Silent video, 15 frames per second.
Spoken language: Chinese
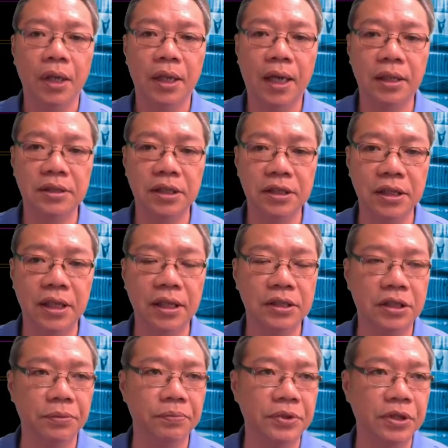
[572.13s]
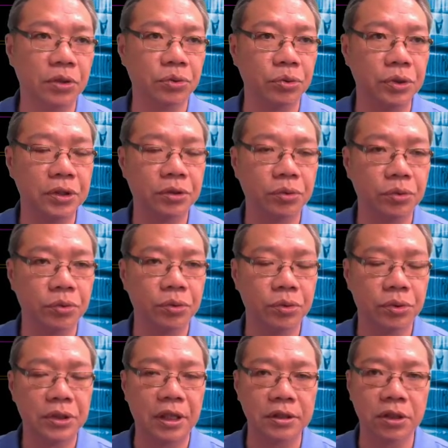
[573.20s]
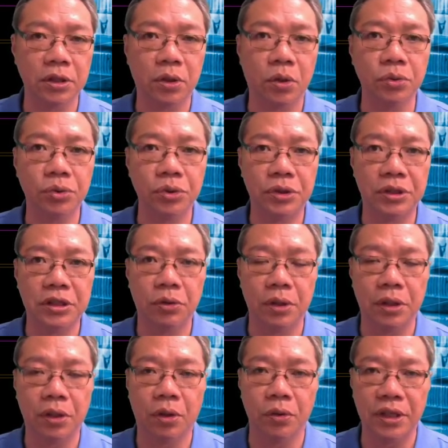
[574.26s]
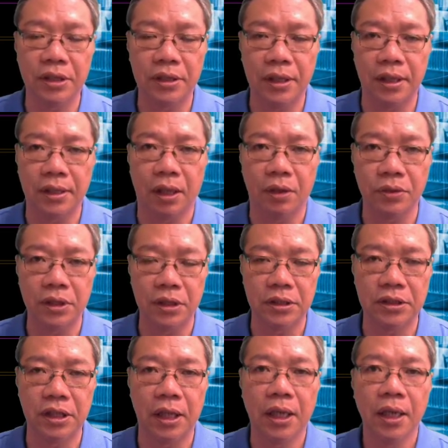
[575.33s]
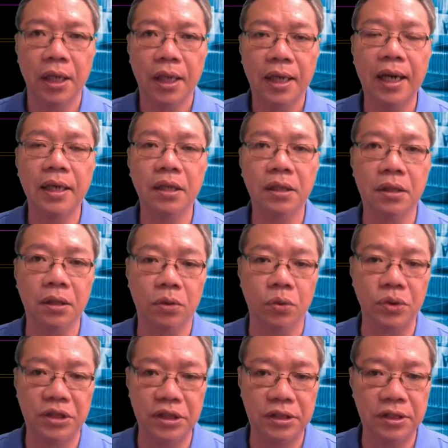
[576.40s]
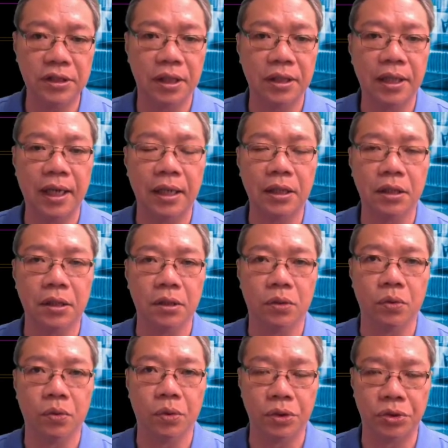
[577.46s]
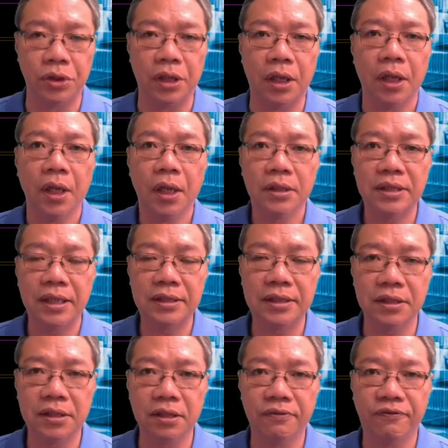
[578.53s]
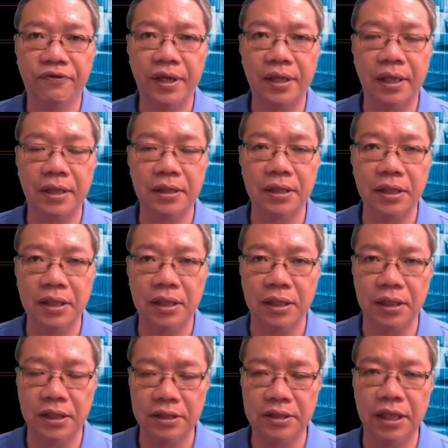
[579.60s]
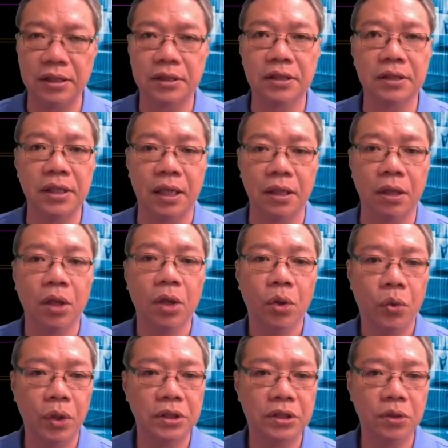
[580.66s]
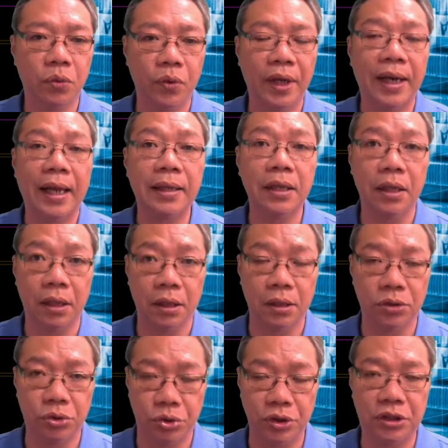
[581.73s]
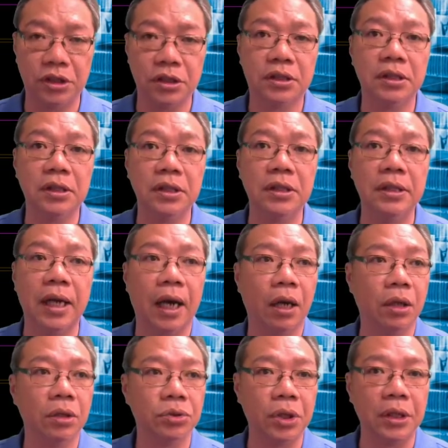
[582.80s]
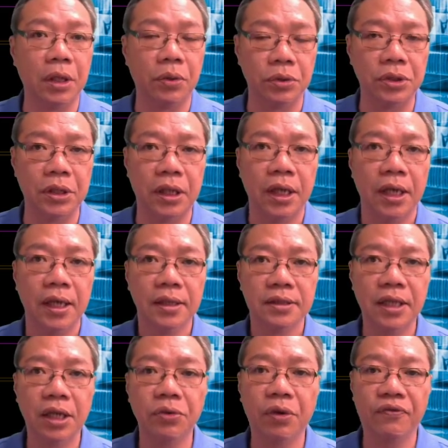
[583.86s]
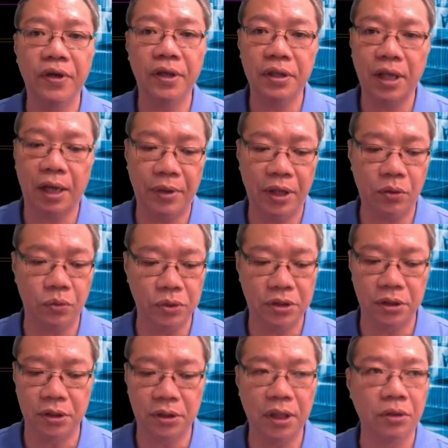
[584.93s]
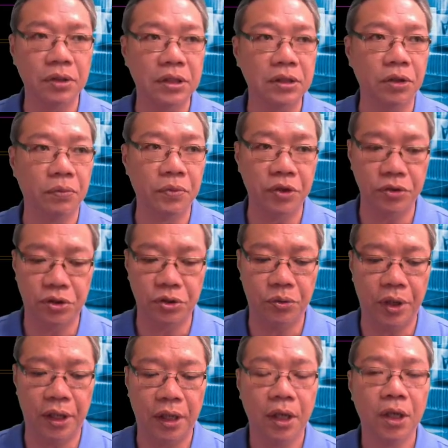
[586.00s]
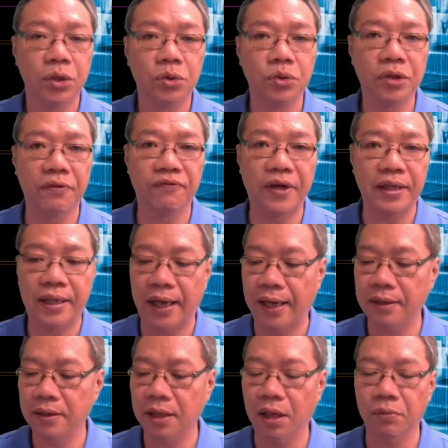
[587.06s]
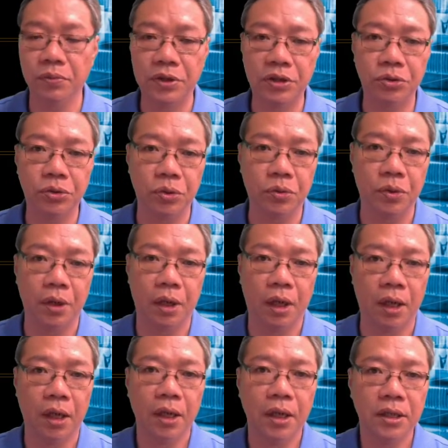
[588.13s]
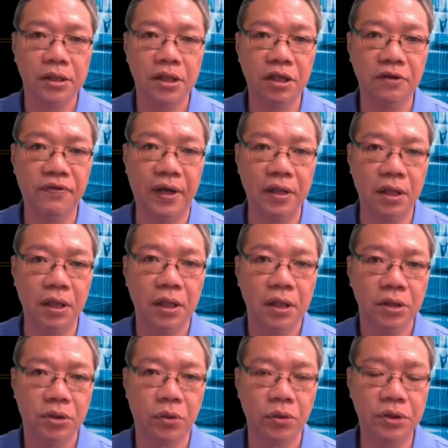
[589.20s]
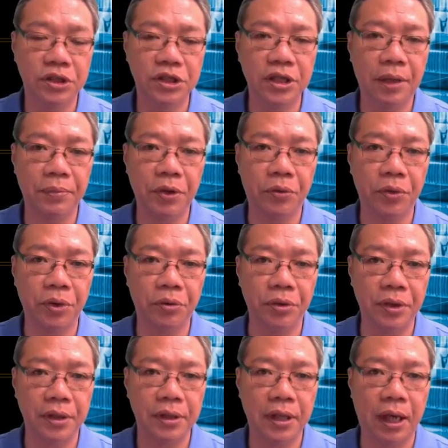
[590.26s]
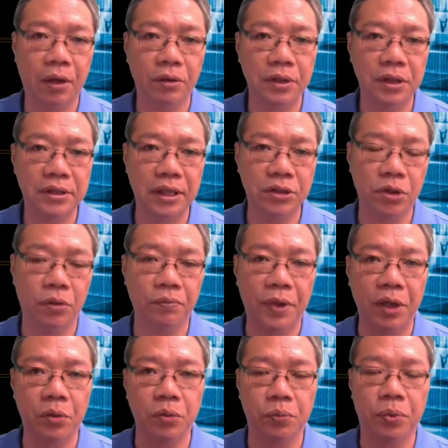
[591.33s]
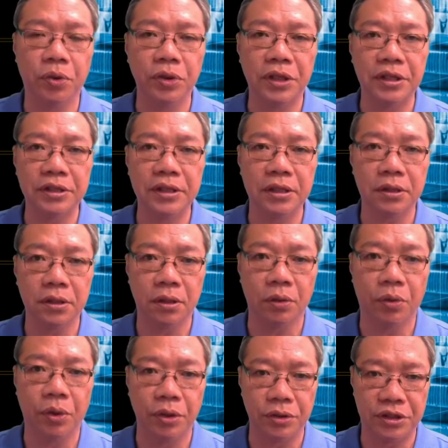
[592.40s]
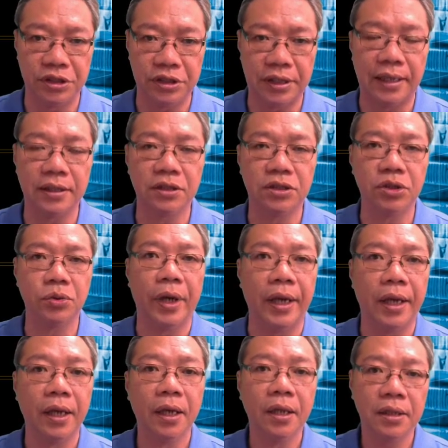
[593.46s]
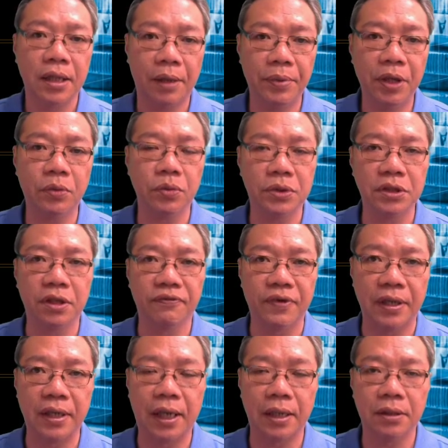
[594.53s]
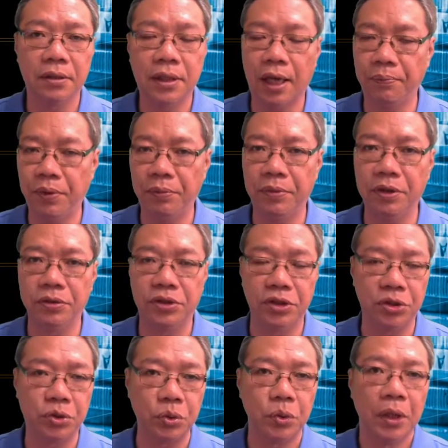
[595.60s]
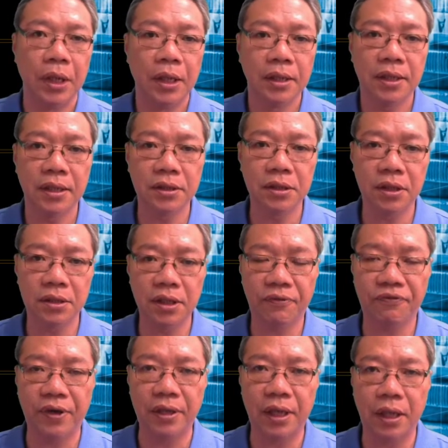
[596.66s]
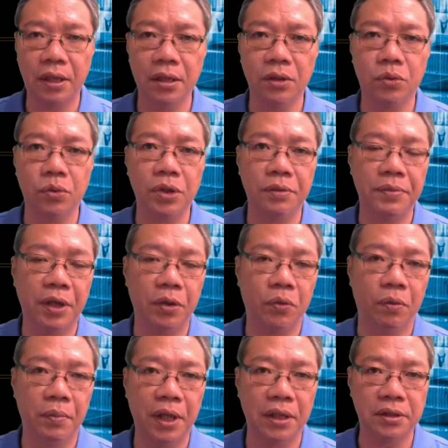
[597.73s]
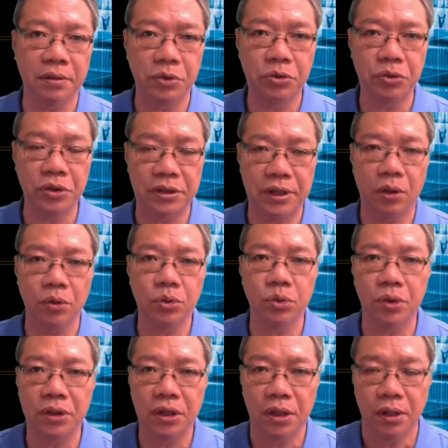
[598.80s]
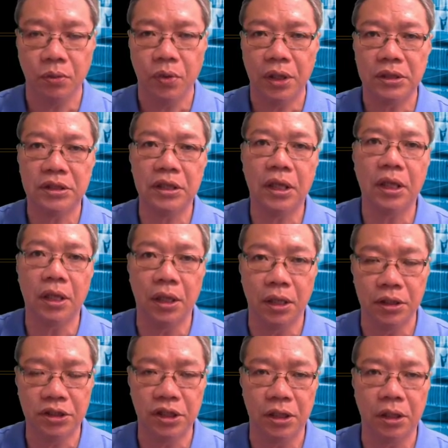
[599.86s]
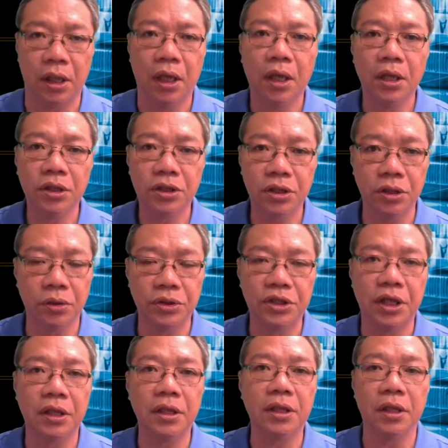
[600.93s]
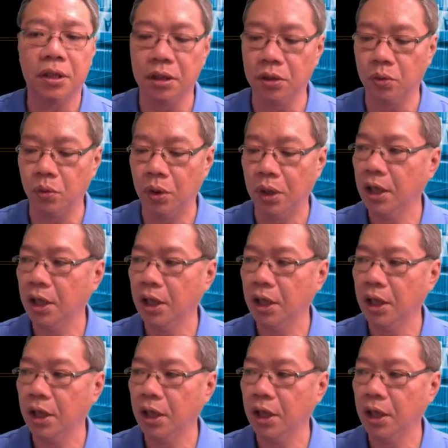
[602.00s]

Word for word: 那这一类型比较属于出像是工具机或工业电脑的一些概念个股，机器人的概念个股，我觉得在这次肺炎的一个影响之下呢，会是。未来的一个趋势之一了哈，所以呢，我觉得三月份台北股市到底有没有机会出现反弹？刚刚我们已经说过了哈，这地方呢，从新台币汇率，然后呢，再从美股破年线之后会有急弹的机会。台北股市的反弹它并没有结束，但是呢，在反弹个股里面，我们要怎么去操作低位接，而且呢是有潜力的个股？